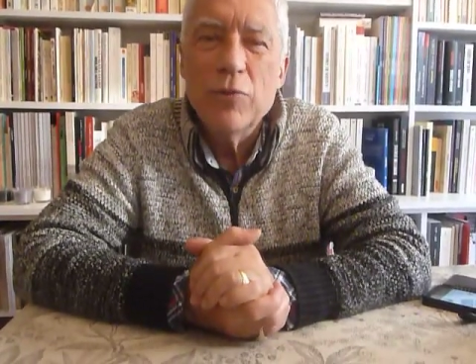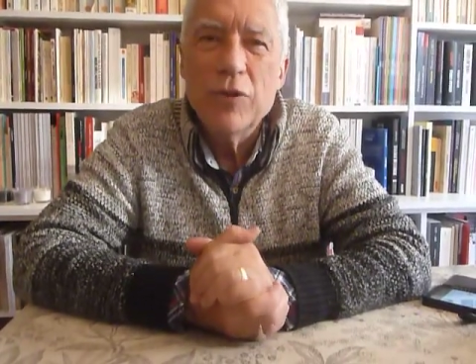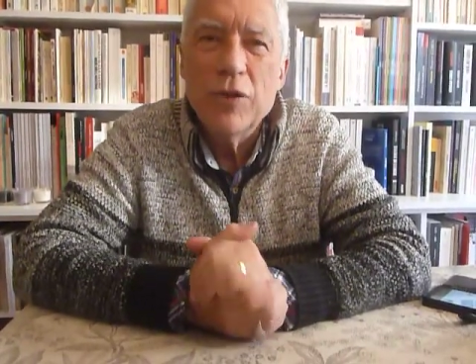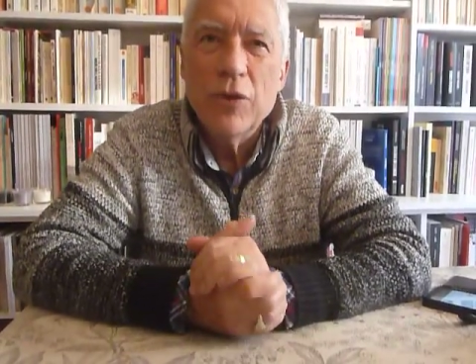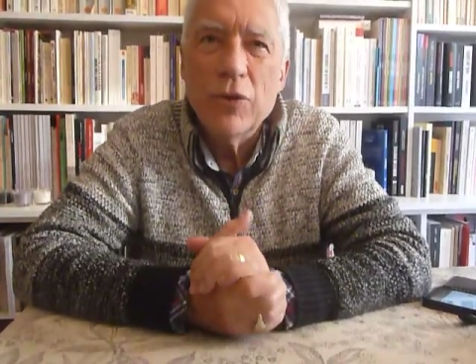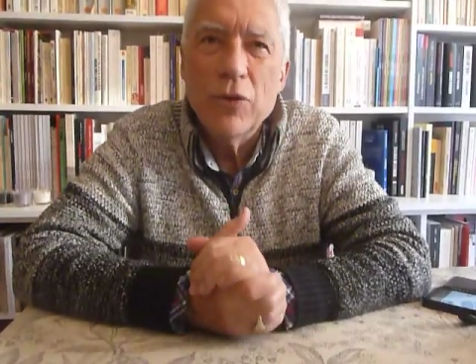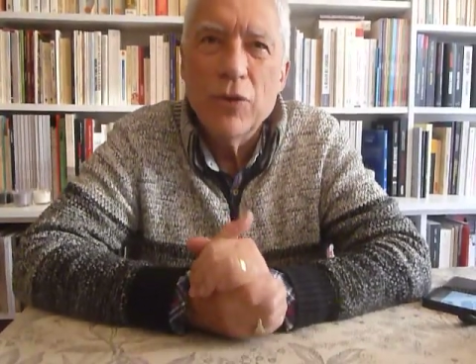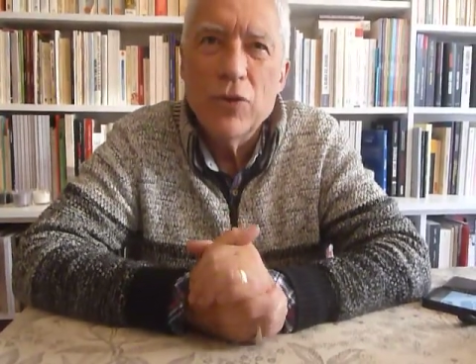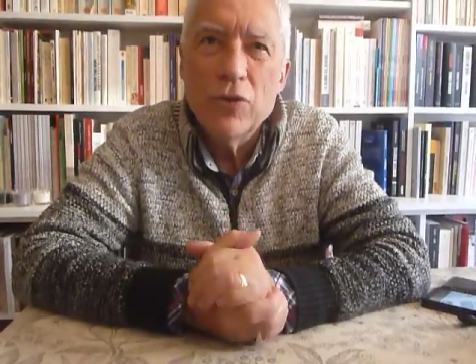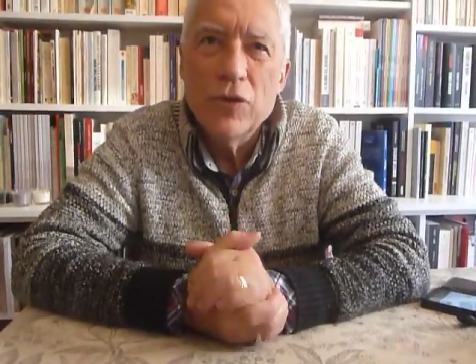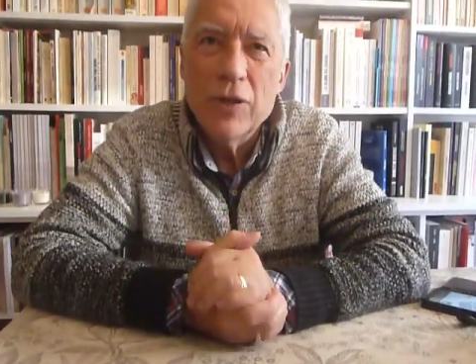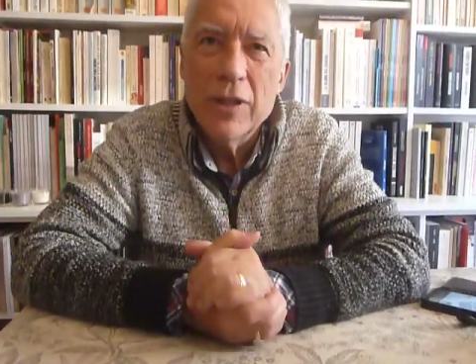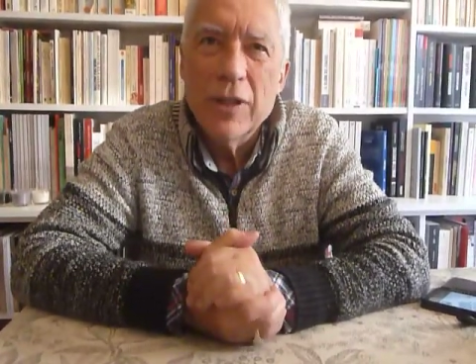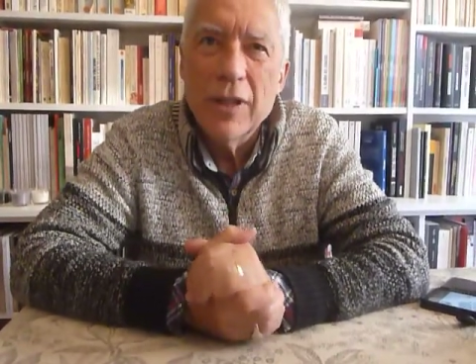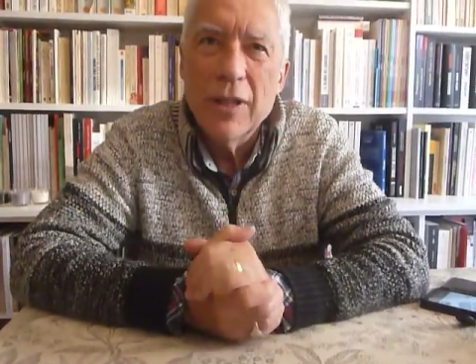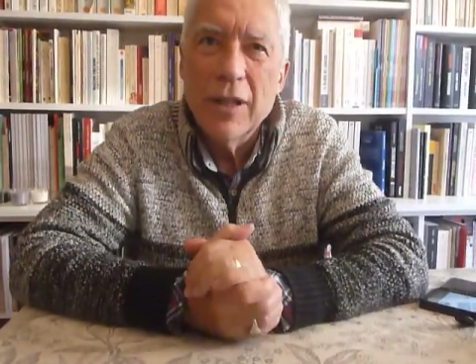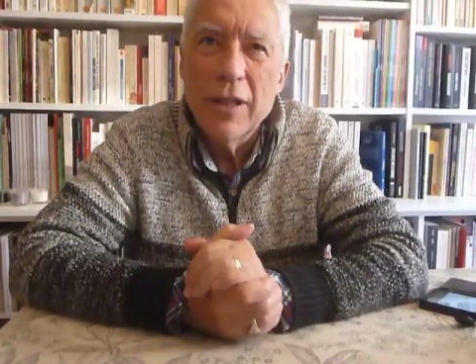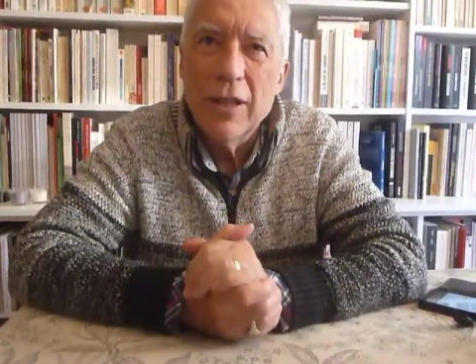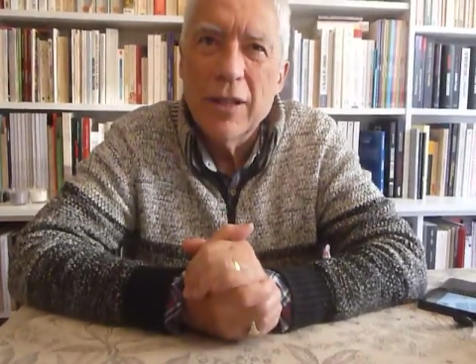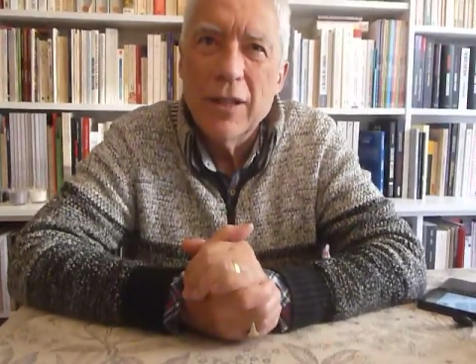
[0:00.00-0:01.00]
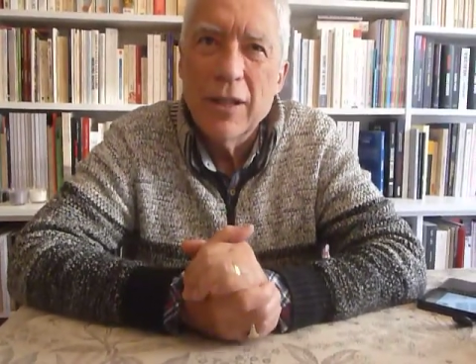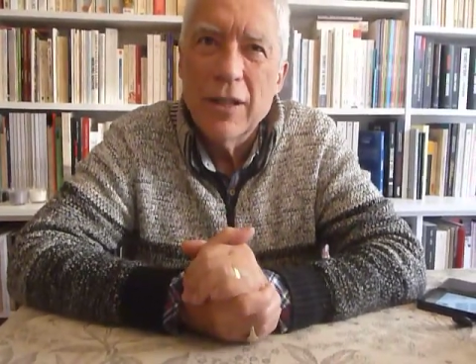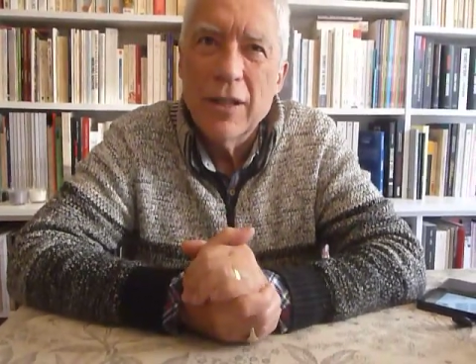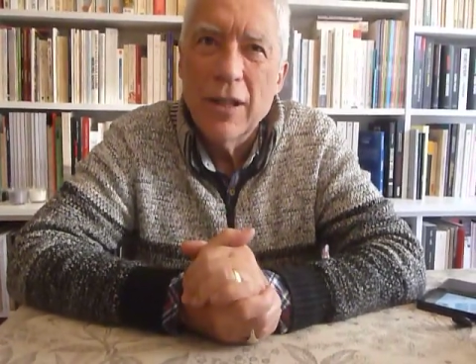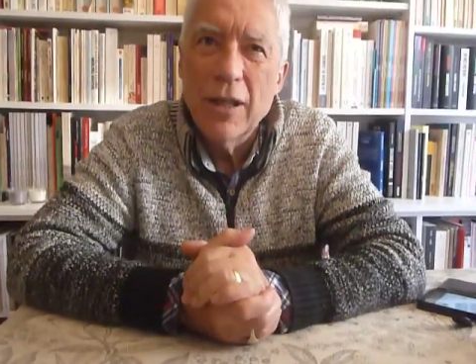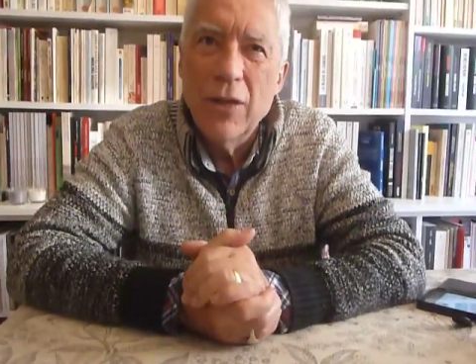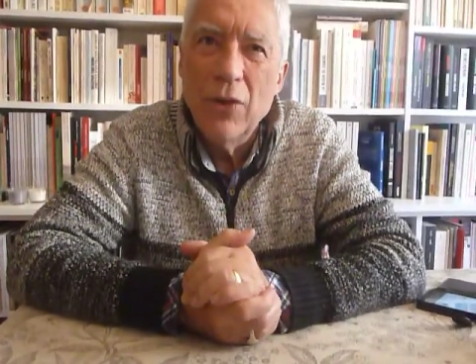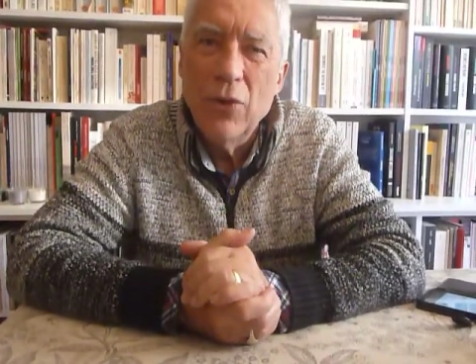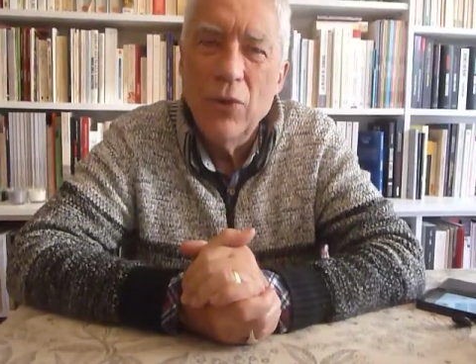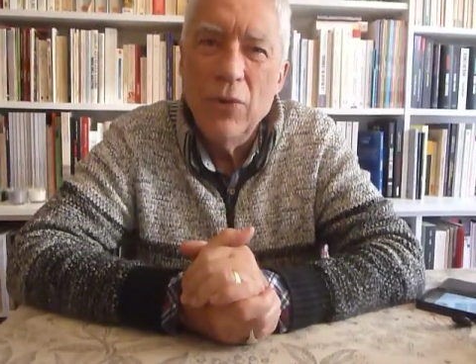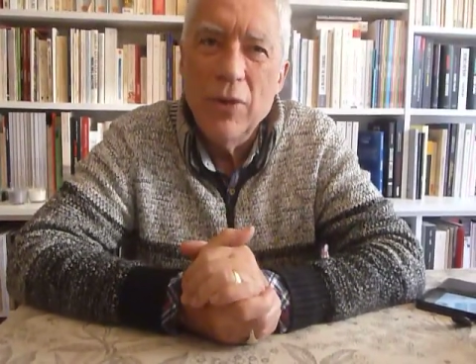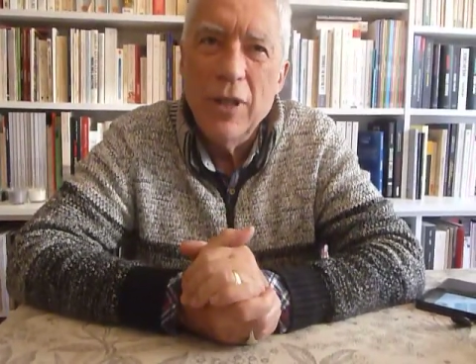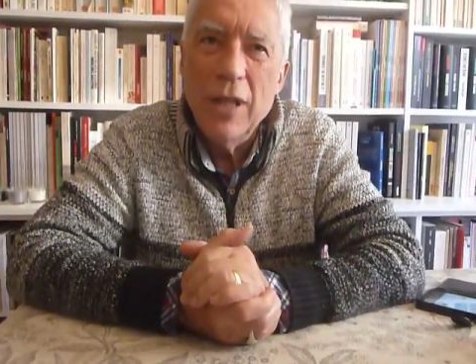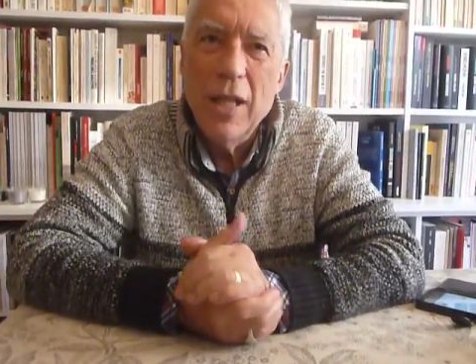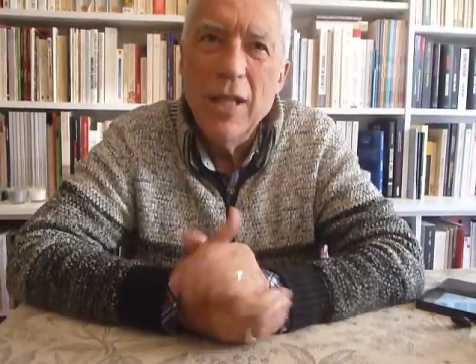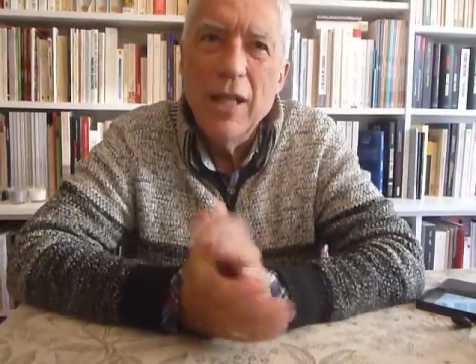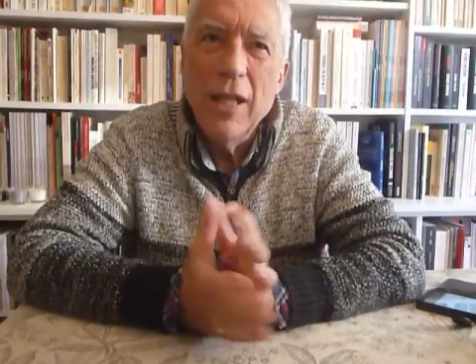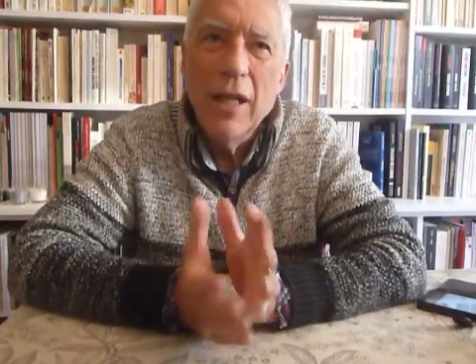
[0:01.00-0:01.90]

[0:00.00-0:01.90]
psychologiques très très très longues,